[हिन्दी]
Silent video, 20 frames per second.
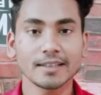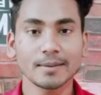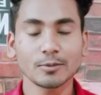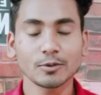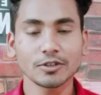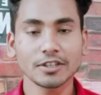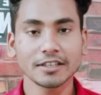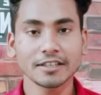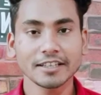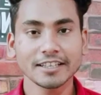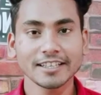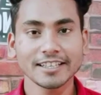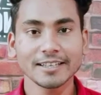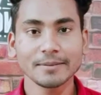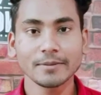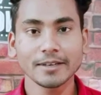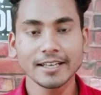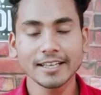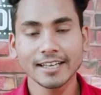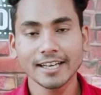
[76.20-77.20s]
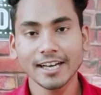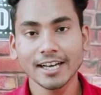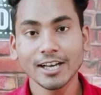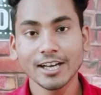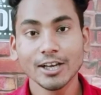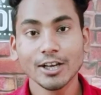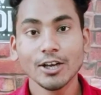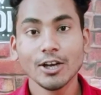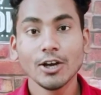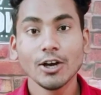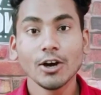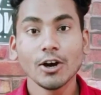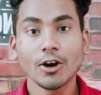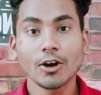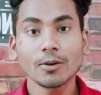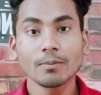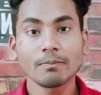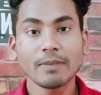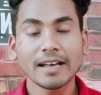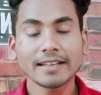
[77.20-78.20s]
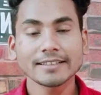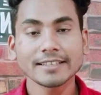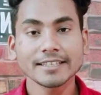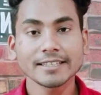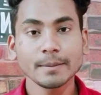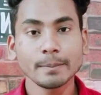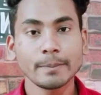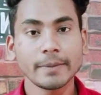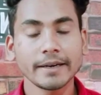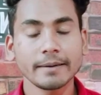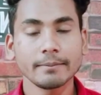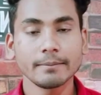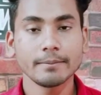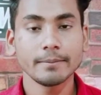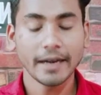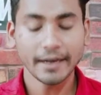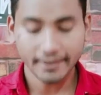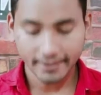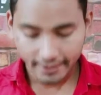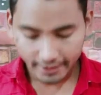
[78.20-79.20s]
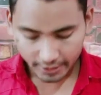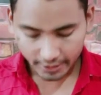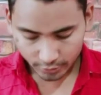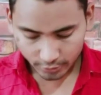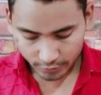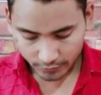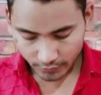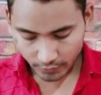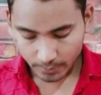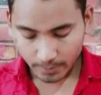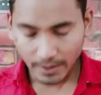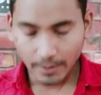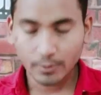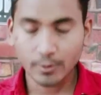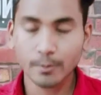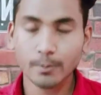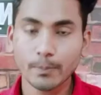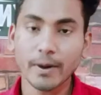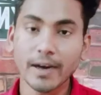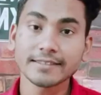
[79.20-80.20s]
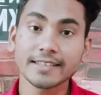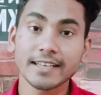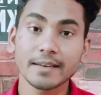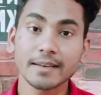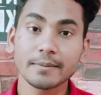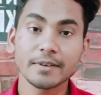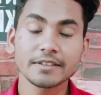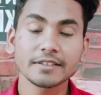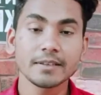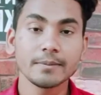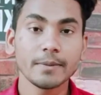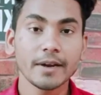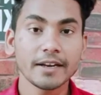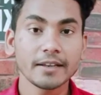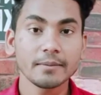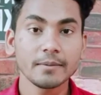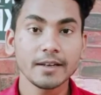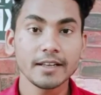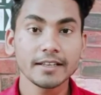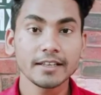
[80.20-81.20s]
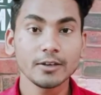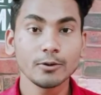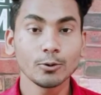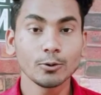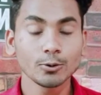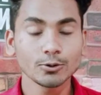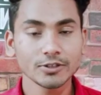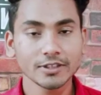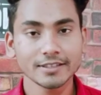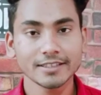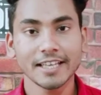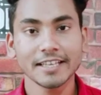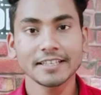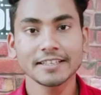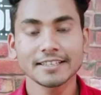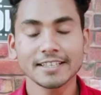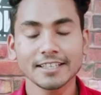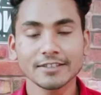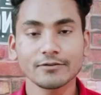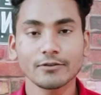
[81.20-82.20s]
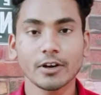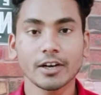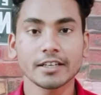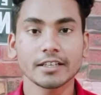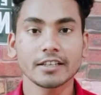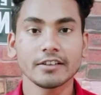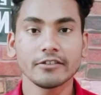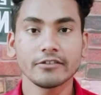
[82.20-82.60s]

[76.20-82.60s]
आपको देखने के लिए मिलेगा और बात करते हैं बै, बैटरी की तो इस फ़ोन में आपको पाँच हज़ार एम की बैटरी मिलेगी हो सकता है कि दस वाट की